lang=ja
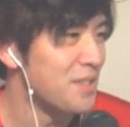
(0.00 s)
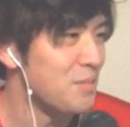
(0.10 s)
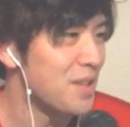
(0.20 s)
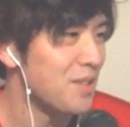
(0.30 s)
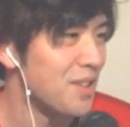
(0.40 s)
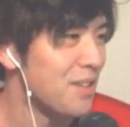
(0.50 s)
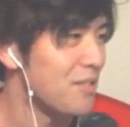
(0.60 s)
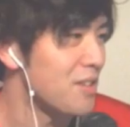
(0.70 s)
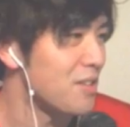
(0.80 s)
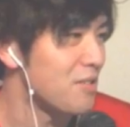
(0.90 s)
今の結
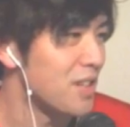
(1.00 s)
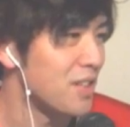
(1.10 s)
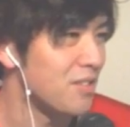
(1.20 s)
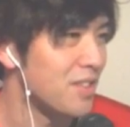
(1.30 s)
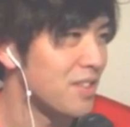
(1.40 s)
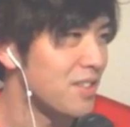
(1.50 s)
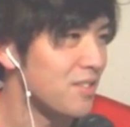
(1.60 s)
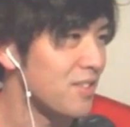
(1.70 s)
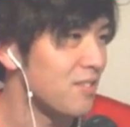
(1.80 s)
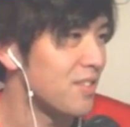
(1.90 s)
構えぐかったような気がす
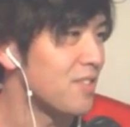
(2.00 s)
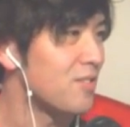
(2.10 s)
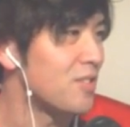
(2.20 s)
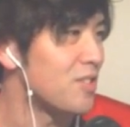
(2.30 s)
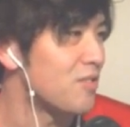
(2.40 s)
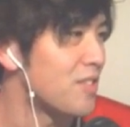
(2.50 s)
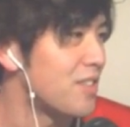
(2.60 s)
るけどね。どうでしょうか